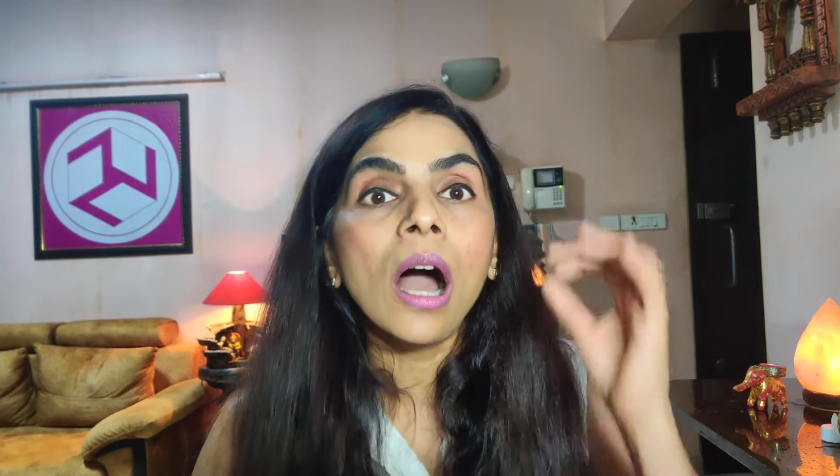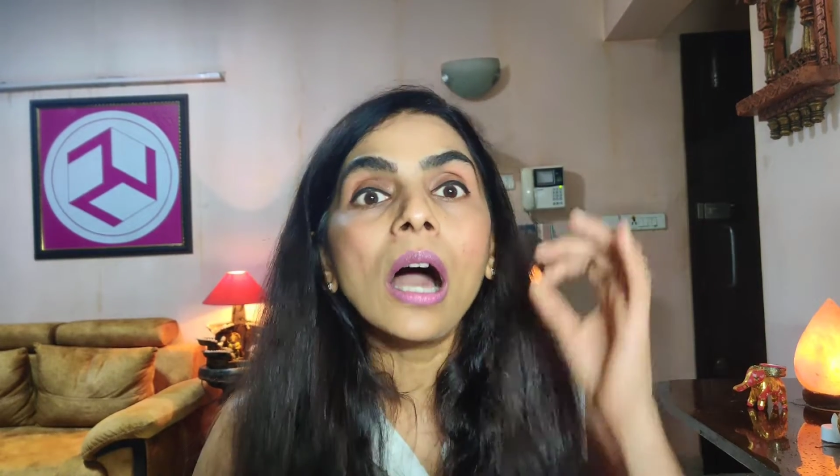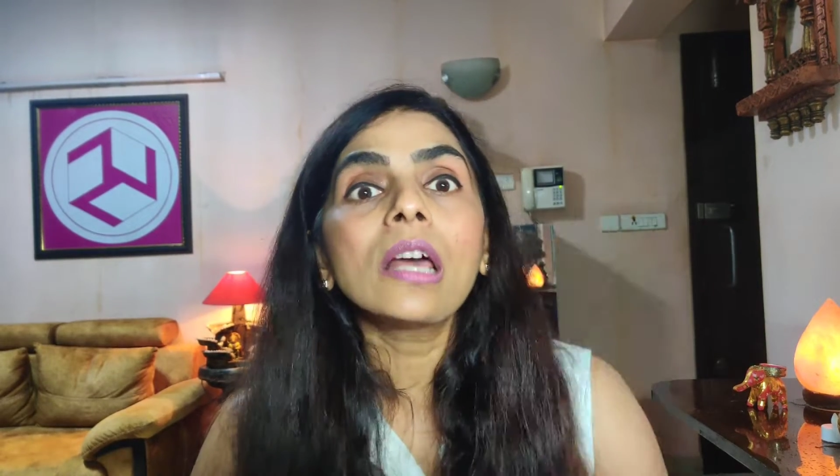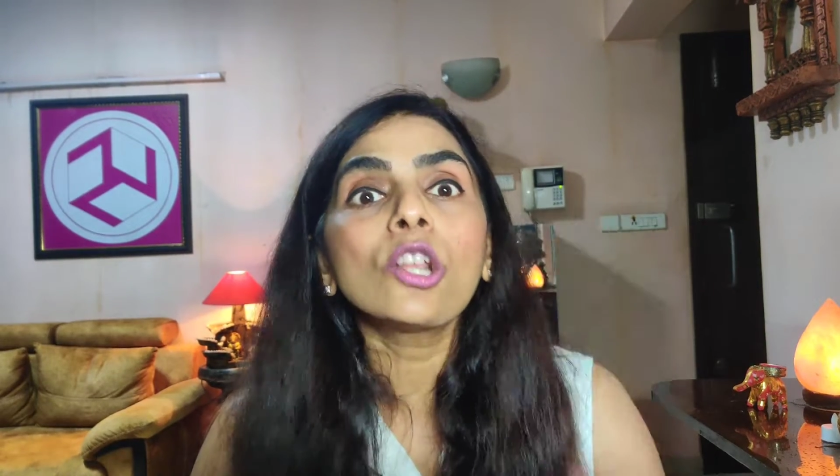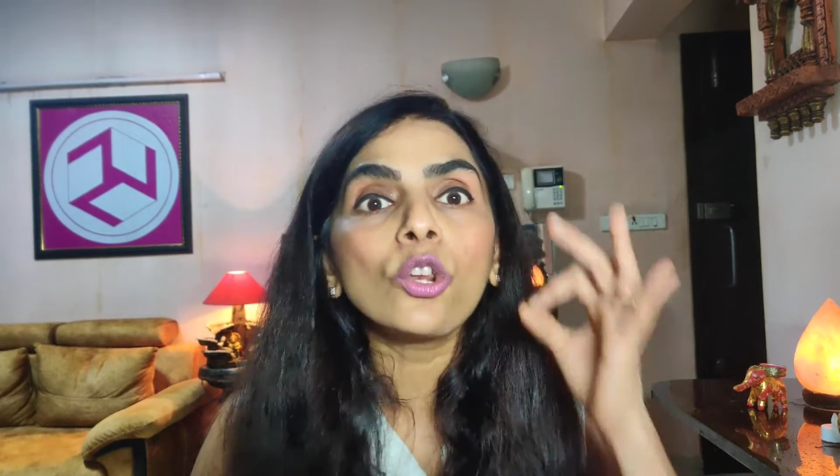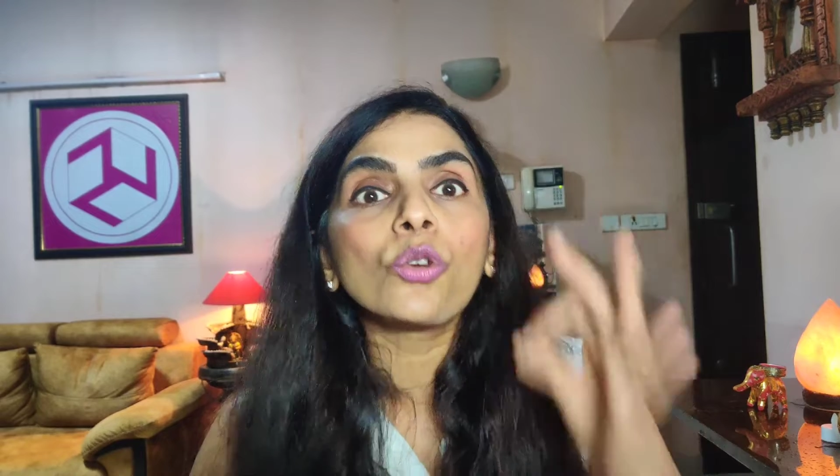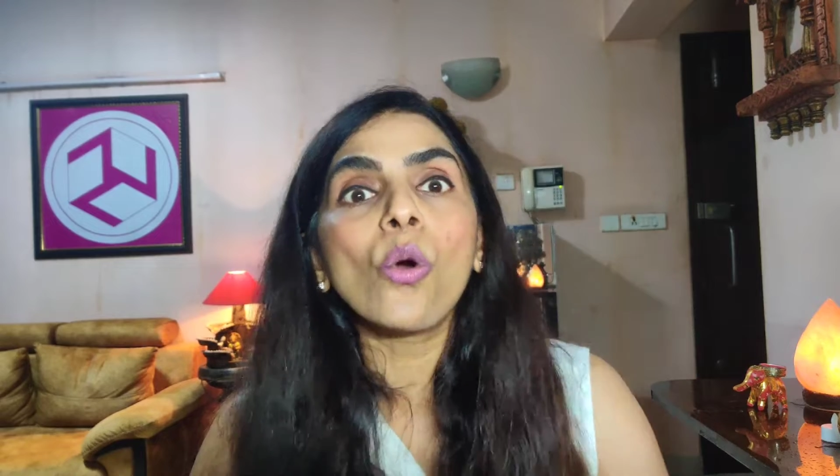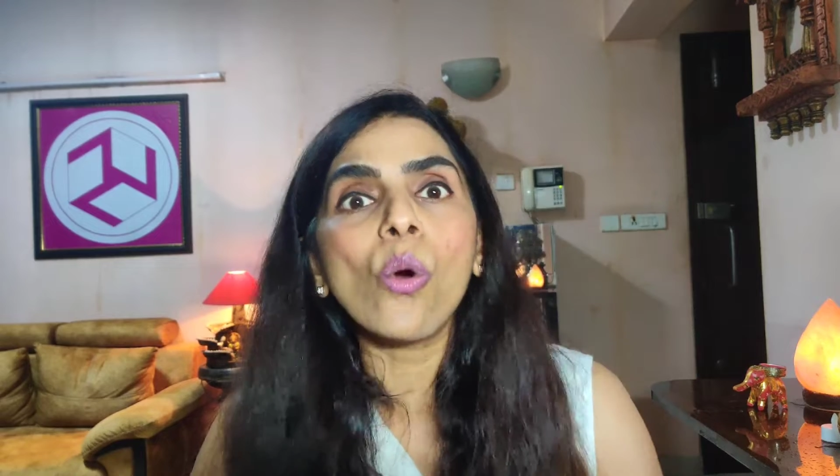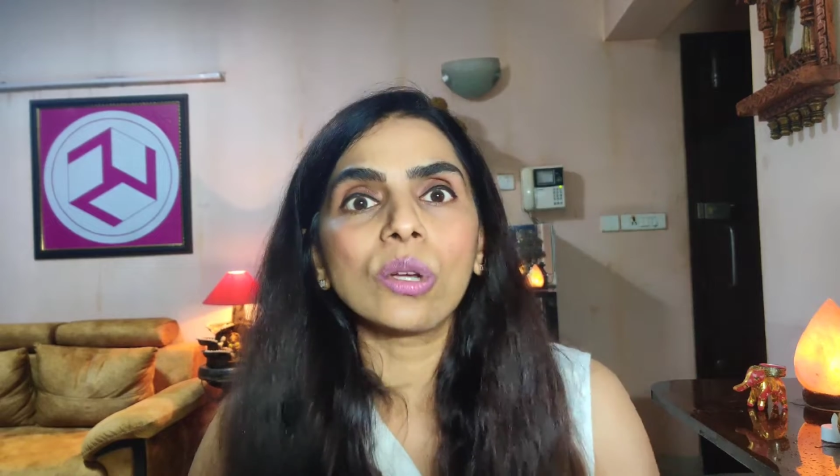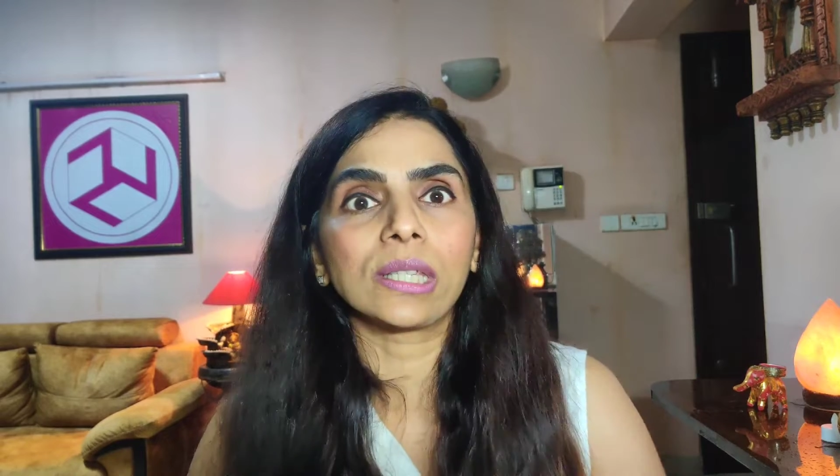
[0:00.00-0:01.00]
हर
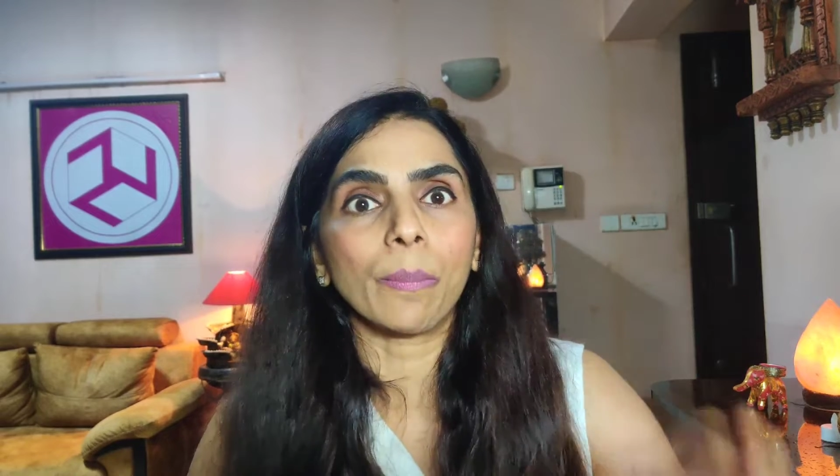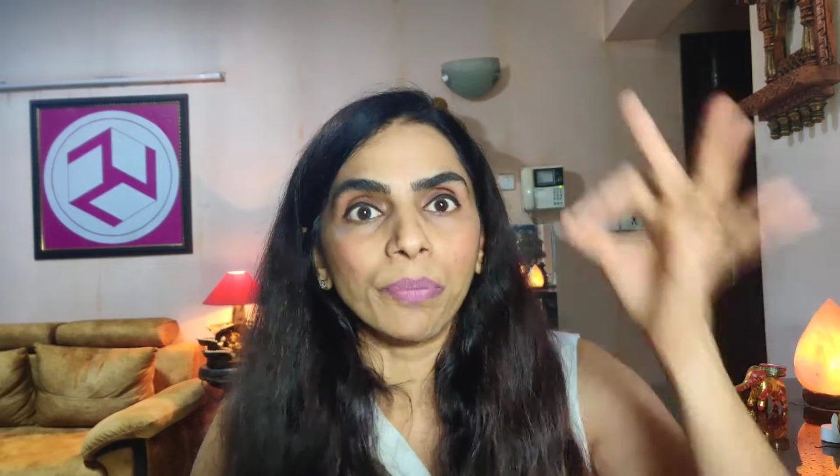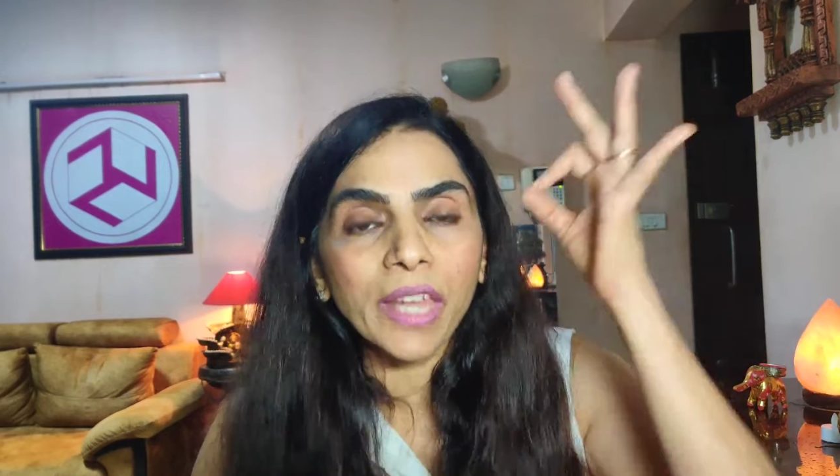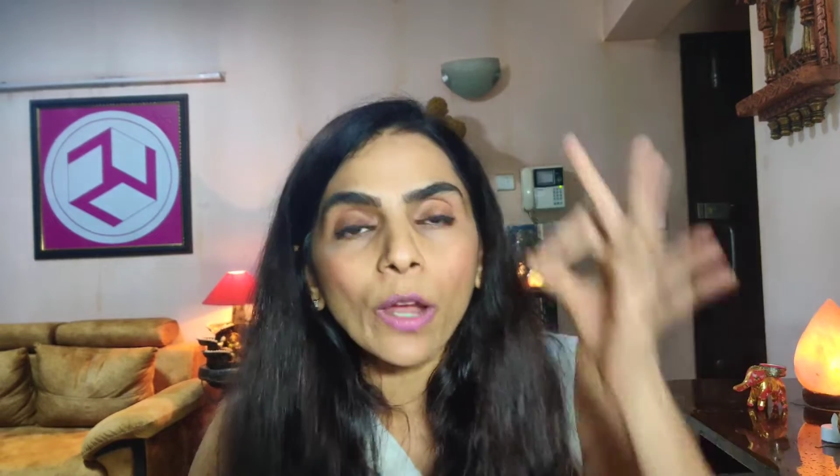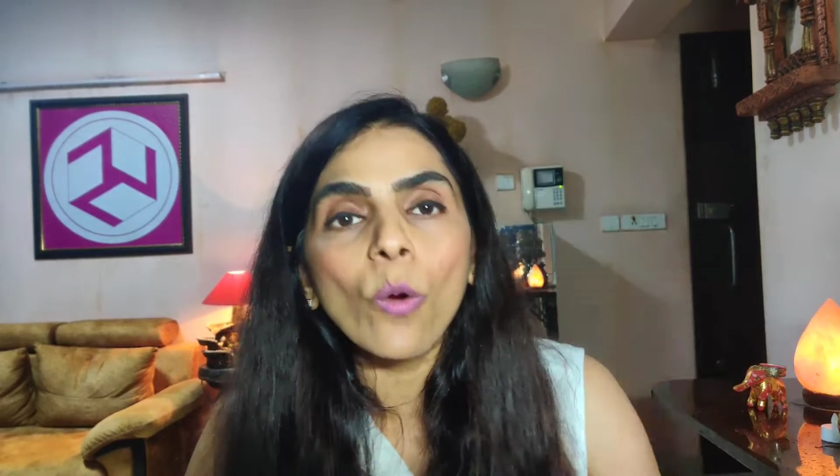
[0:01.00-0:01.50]
रोज अपने